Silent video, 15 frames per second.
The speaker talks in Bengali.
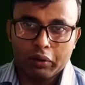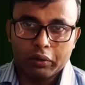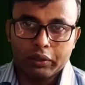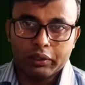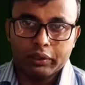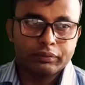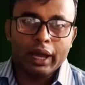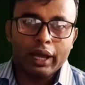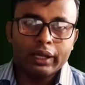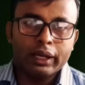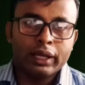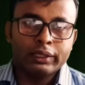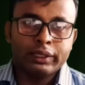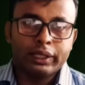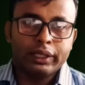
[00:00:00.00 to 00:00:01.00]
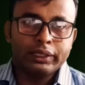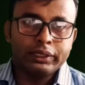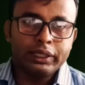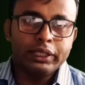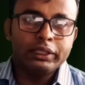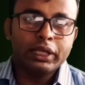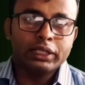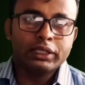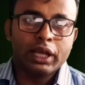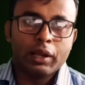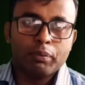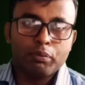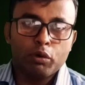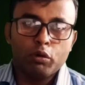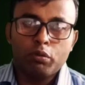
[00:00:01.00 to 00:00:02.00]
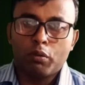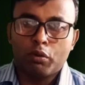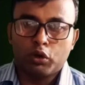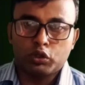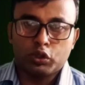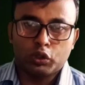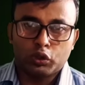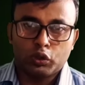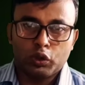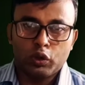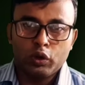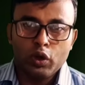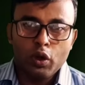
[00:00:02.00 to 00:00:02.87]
হয় ধান গাছে শীষ আসার পূর্ব পর্যন্ত